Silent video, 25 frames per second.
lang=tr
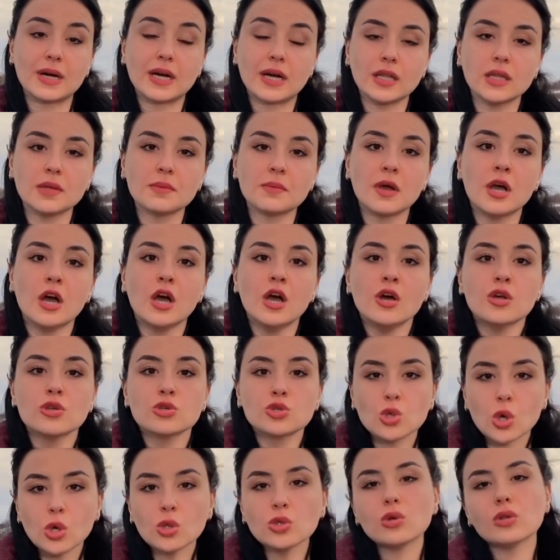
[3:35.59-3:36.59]
Bakalım
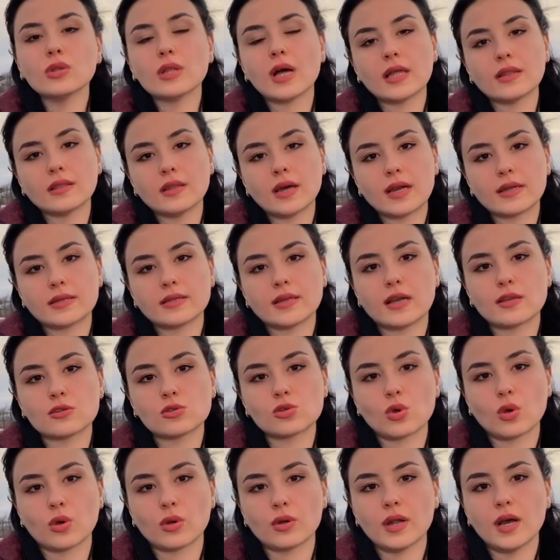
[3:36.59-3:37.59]
son olanlardan
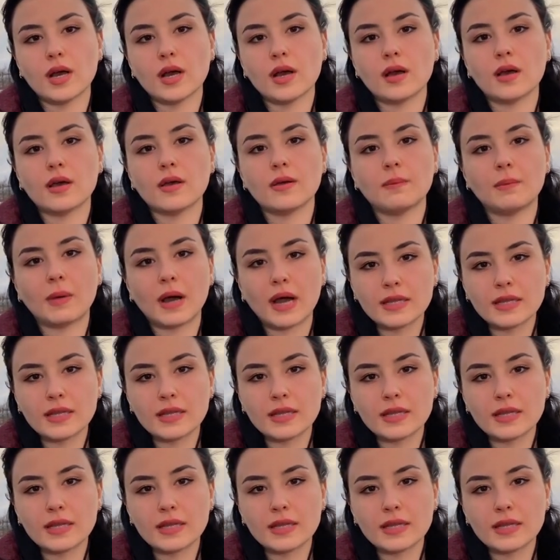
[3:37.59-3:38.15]
sonra e,